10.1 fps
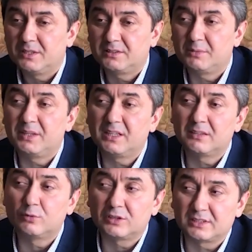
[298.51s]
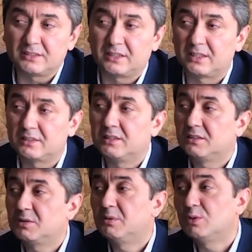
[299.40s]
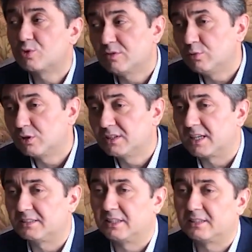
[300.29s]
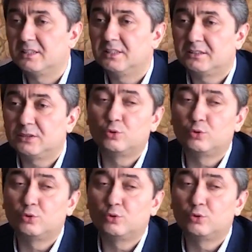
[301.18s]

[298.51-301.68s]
тебе надо вот это делать, тебе нужен вот так делать, ты